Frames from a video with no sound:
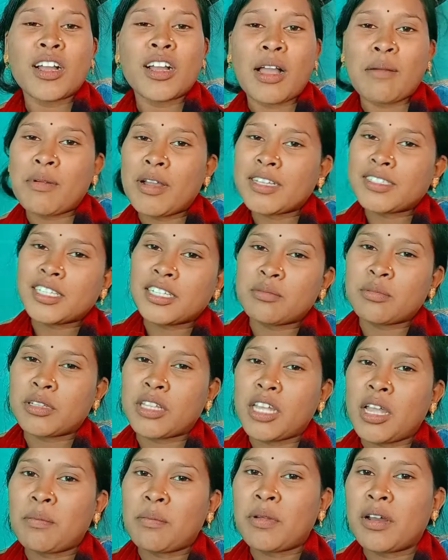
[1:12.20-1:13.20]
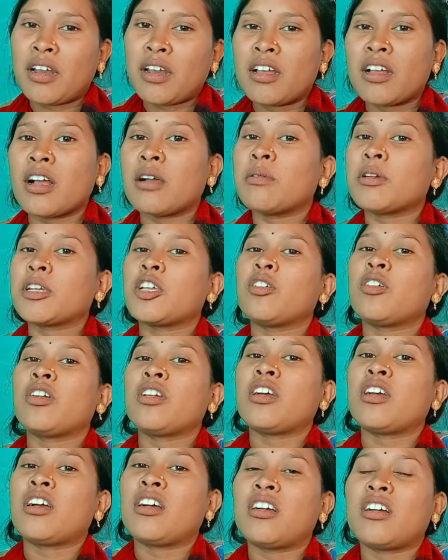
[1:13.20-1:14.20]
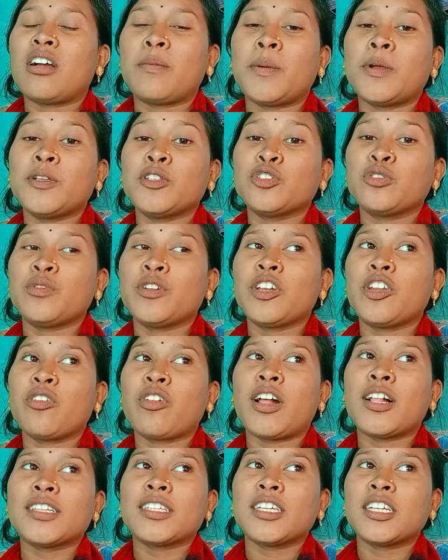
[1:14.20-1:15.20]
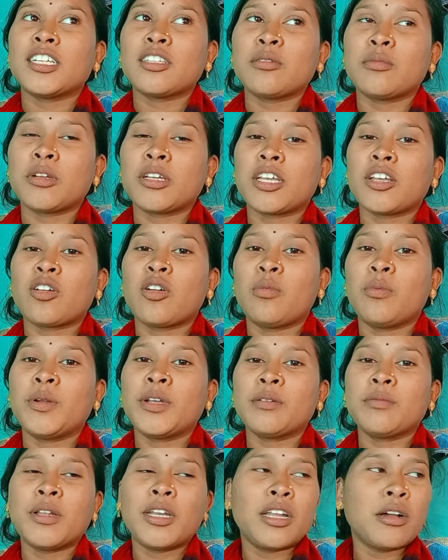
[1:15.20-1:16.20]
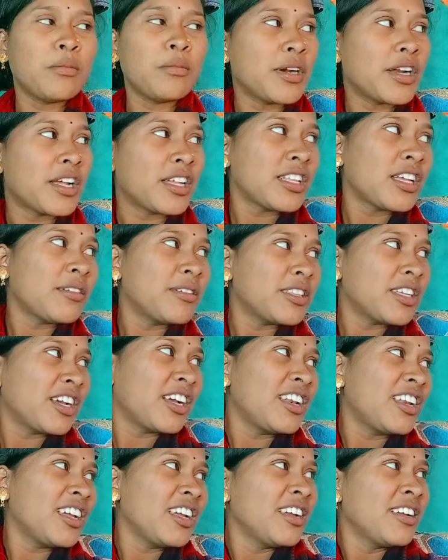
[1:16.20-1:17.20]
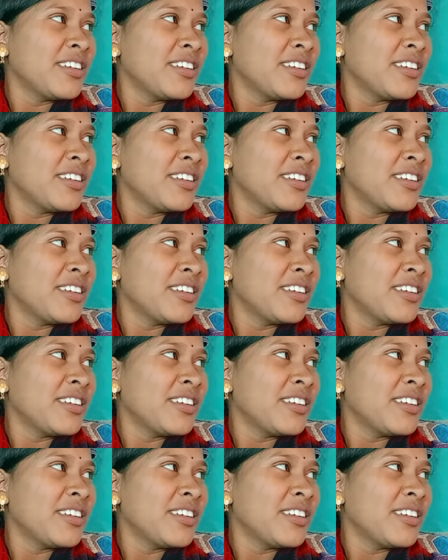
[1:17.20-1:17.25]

में हाँ हंसत पता है अपना ला का बाकी हो ना अपन जो वीडियो डालते ना ते मंगे कमेंट में ला पढ़ा था तेकर ले